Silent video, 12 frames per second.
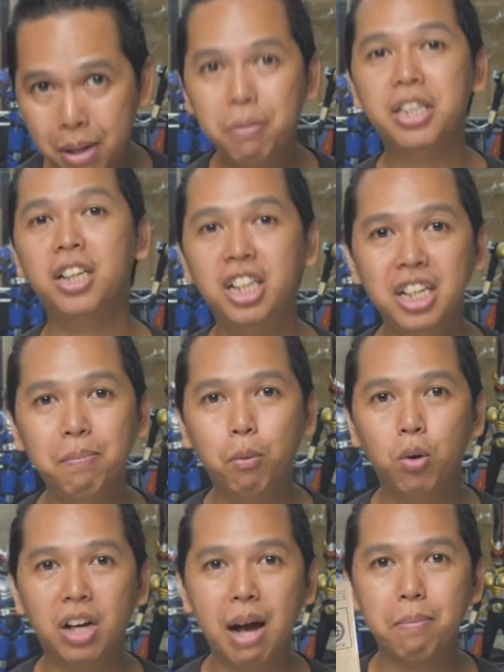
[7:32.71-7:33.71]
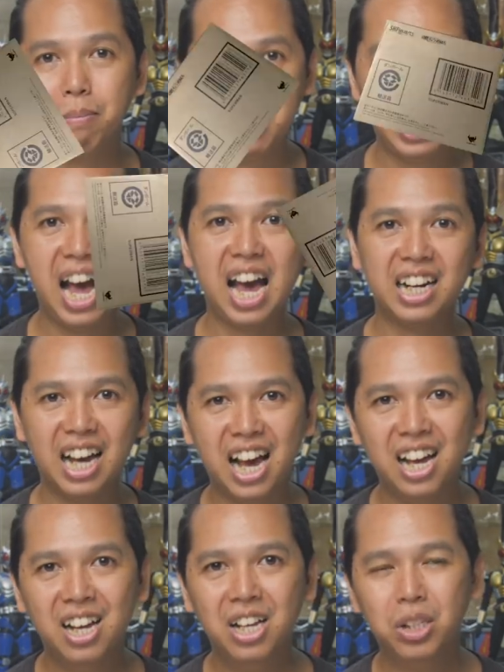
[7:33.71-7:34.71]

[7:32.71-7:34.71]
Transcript: บินไปซื้อที่ญี่ปุ่นครับไม่ยากนะฮะ